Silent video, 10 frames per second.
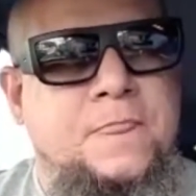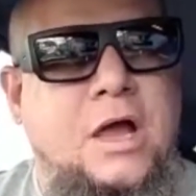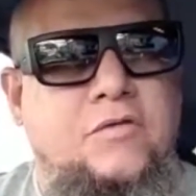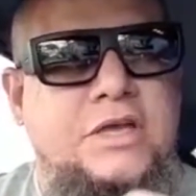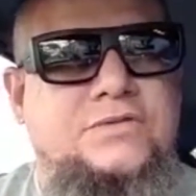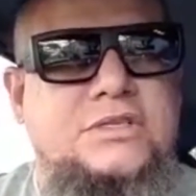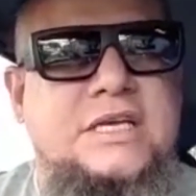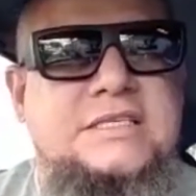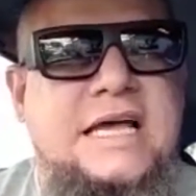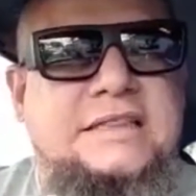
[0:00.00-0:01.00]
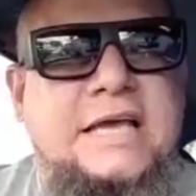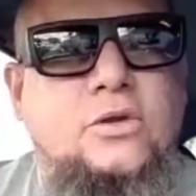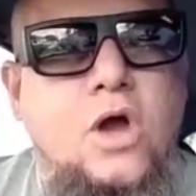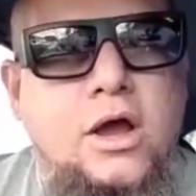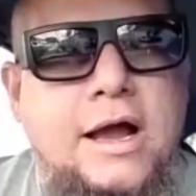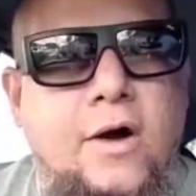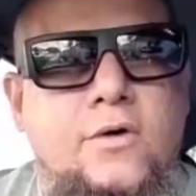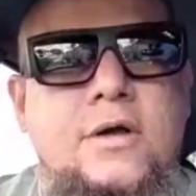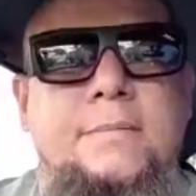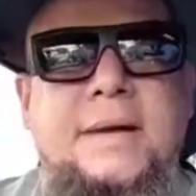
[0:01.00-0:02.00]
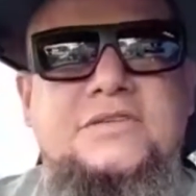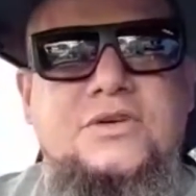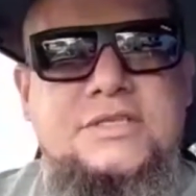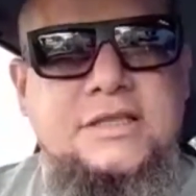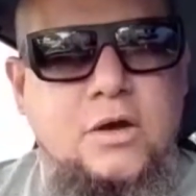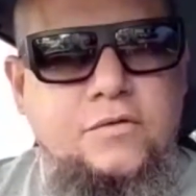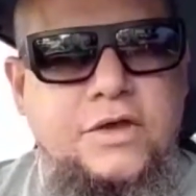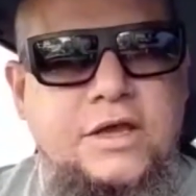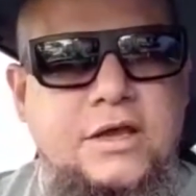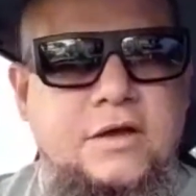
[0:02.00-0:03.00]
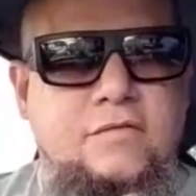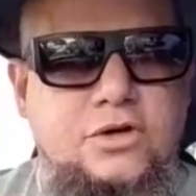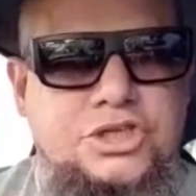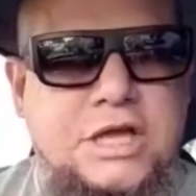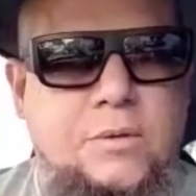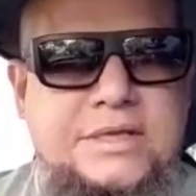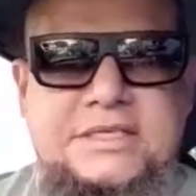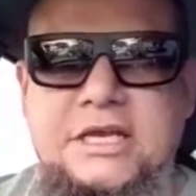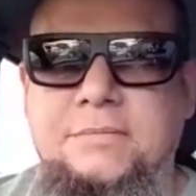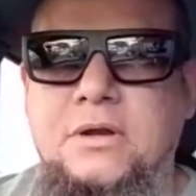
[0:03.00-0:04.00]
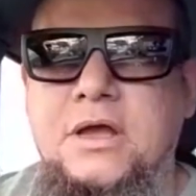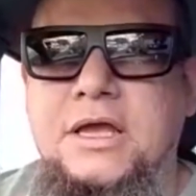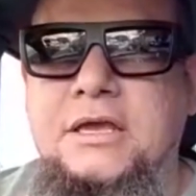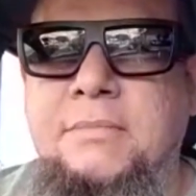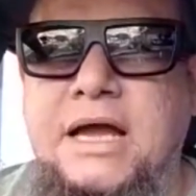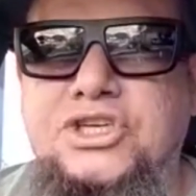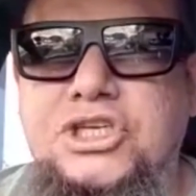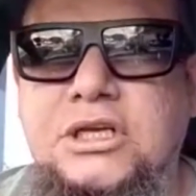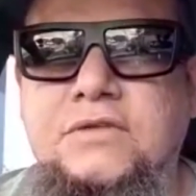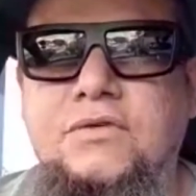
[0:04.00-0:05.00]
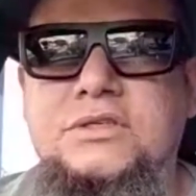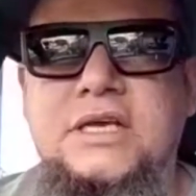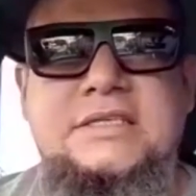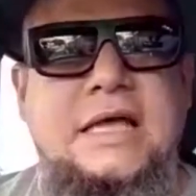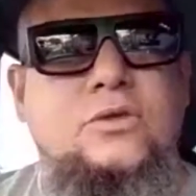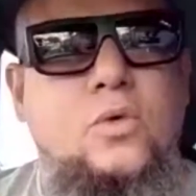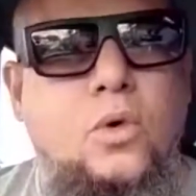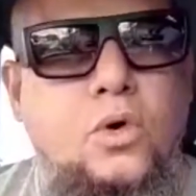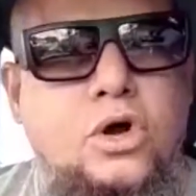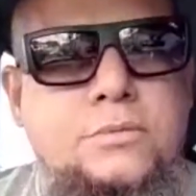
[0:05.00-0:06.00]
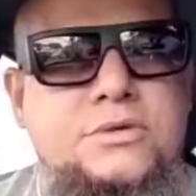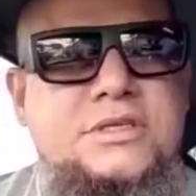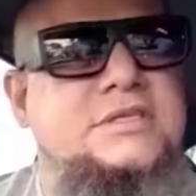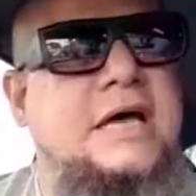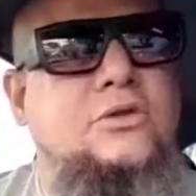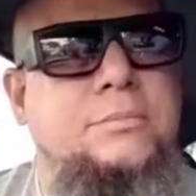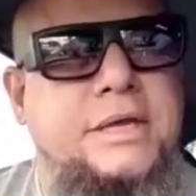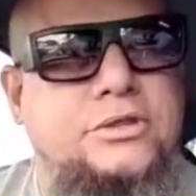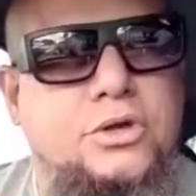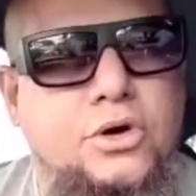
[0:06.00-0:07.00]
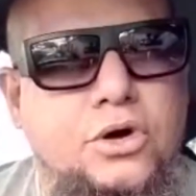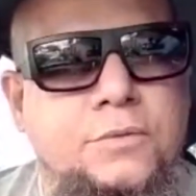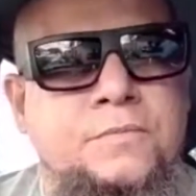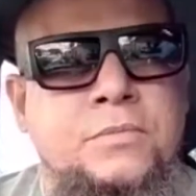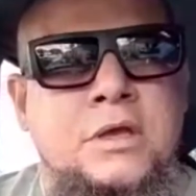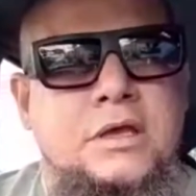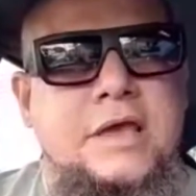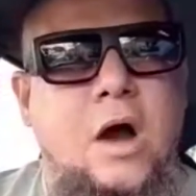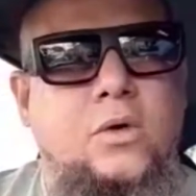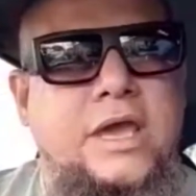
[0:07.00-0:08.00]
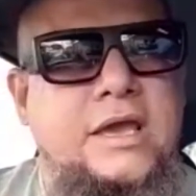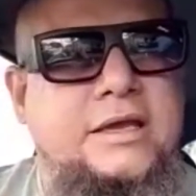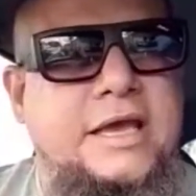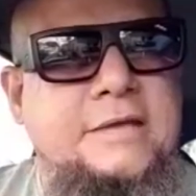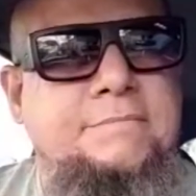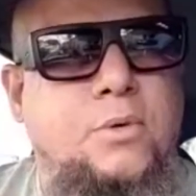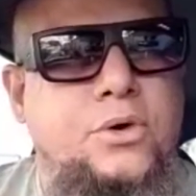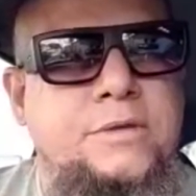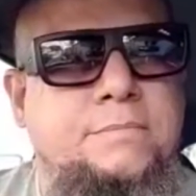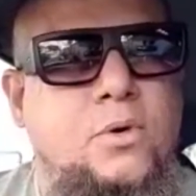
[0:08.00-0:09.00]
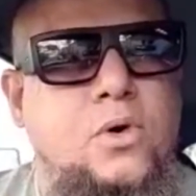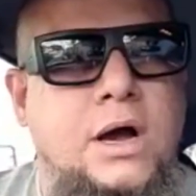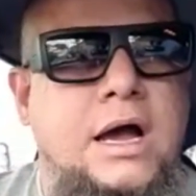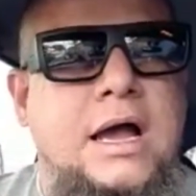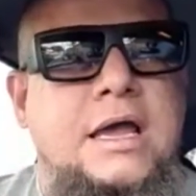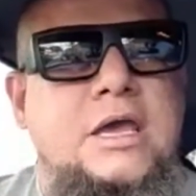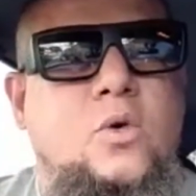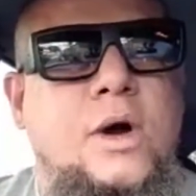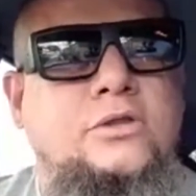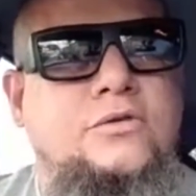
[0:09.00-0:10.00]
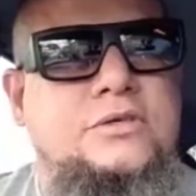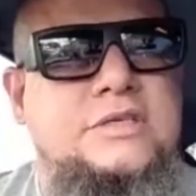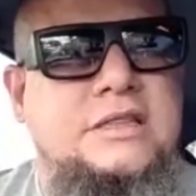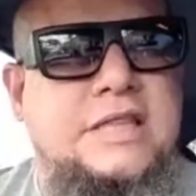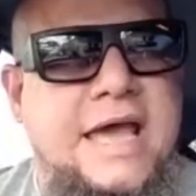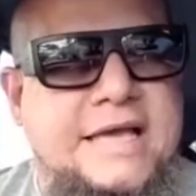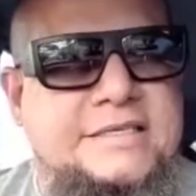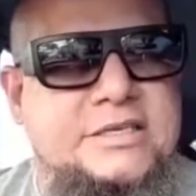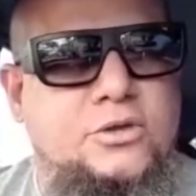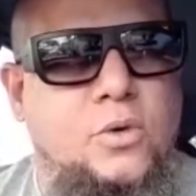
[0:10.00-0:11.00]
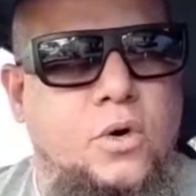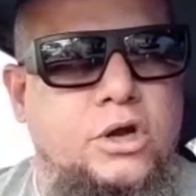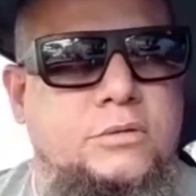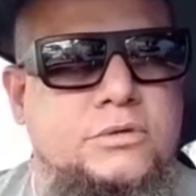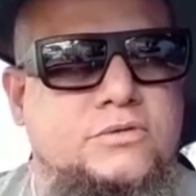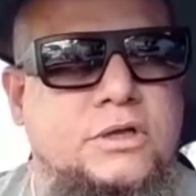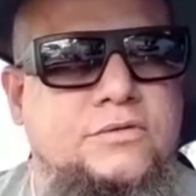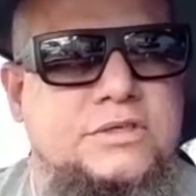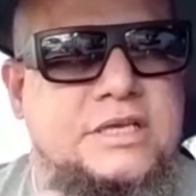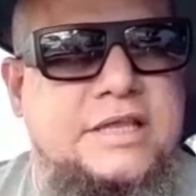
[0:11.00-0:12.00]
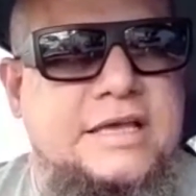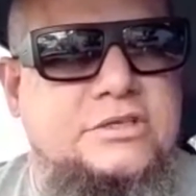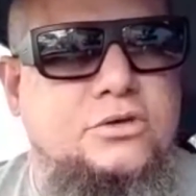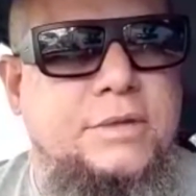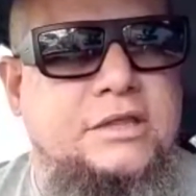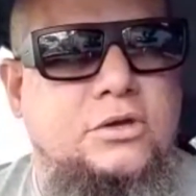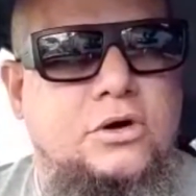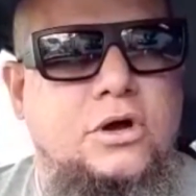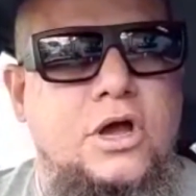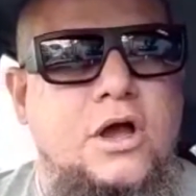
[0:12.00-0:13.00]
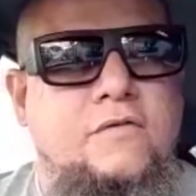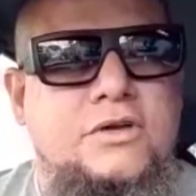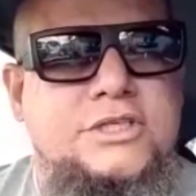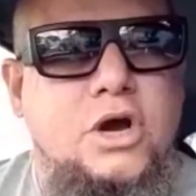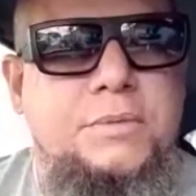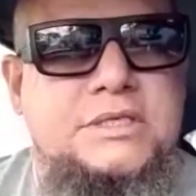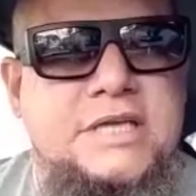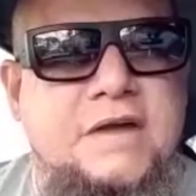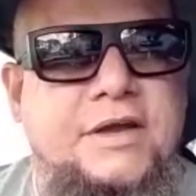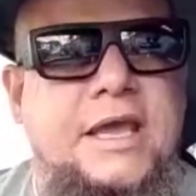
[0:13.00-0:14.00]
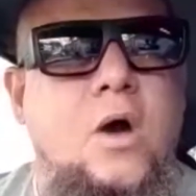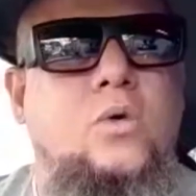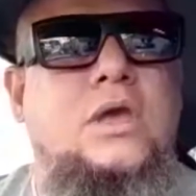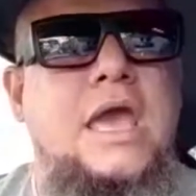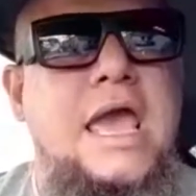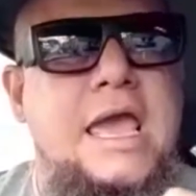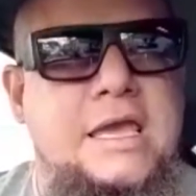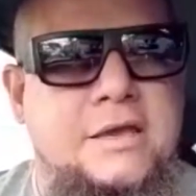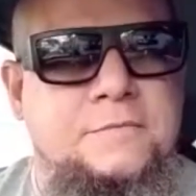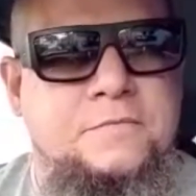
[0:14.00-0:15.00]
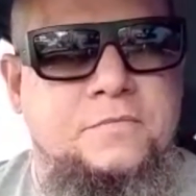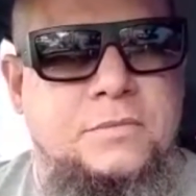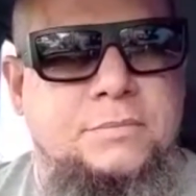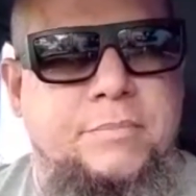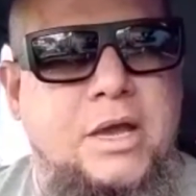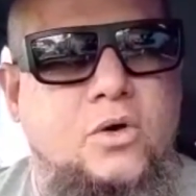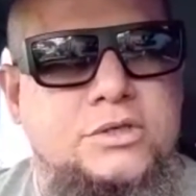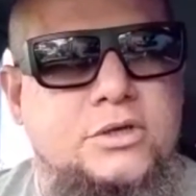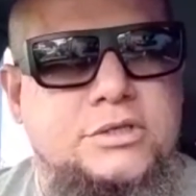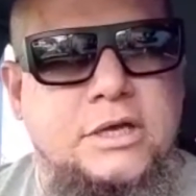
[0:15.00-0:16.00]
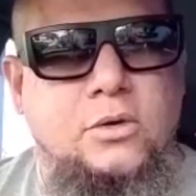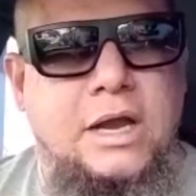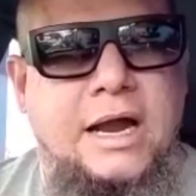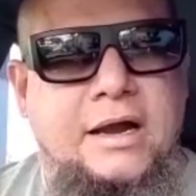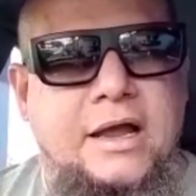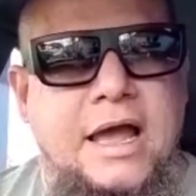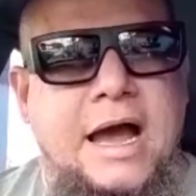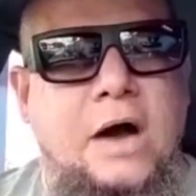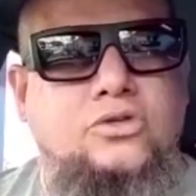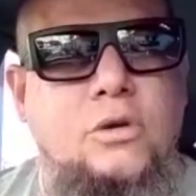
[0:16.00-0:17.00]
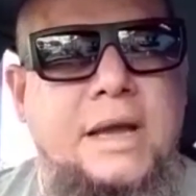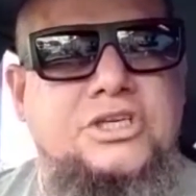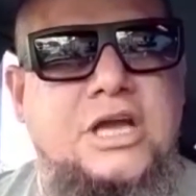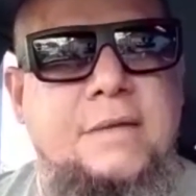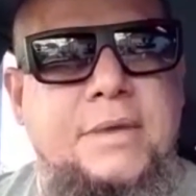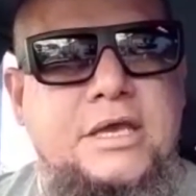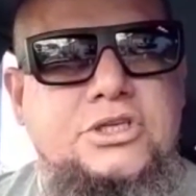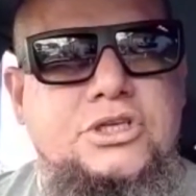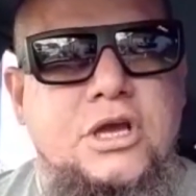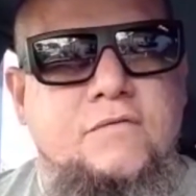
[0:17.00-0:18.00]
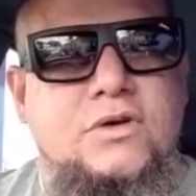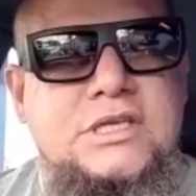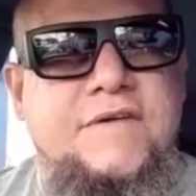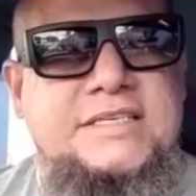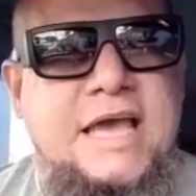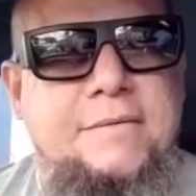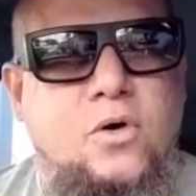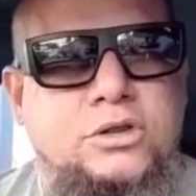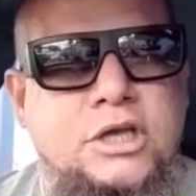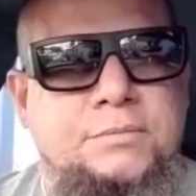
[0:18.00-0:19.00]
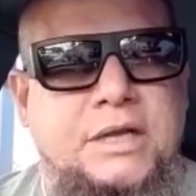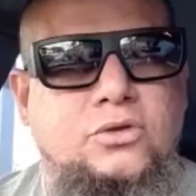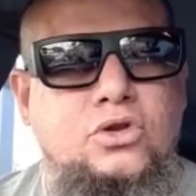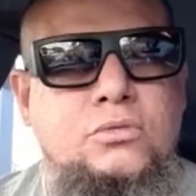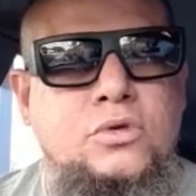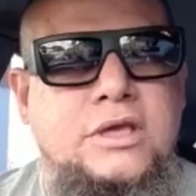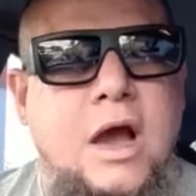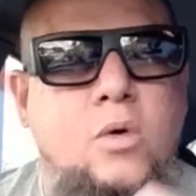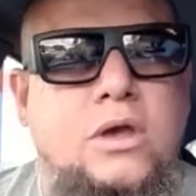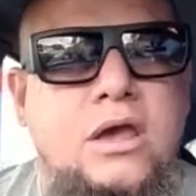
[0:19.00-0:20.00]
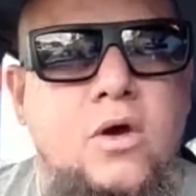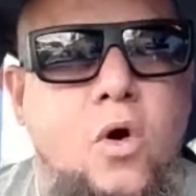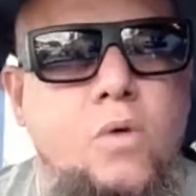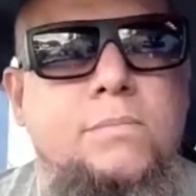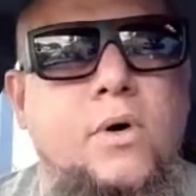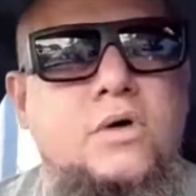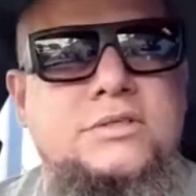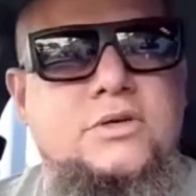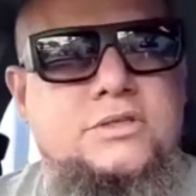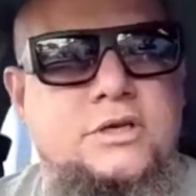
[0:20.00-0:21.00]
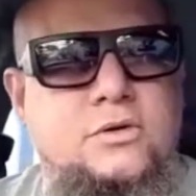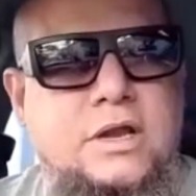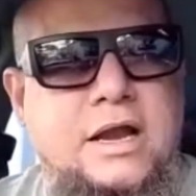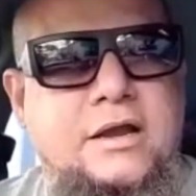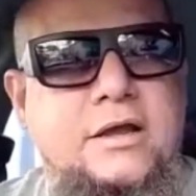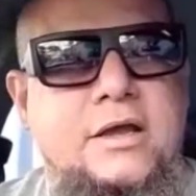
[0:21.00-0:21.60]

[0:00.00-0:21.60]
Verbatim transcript: Talvez você está até no local, mas você não vê. Vou te dar um exemplo. Imagina que você está no ônibus, está no metrô e alguém aquele empurra, empurra, e quando você desce do ônibus, quando você desce do metrô, você observa que alguém pegou seu celular. Automaticamente você vai sair contando para todo mundo que alguém roubou seu celular.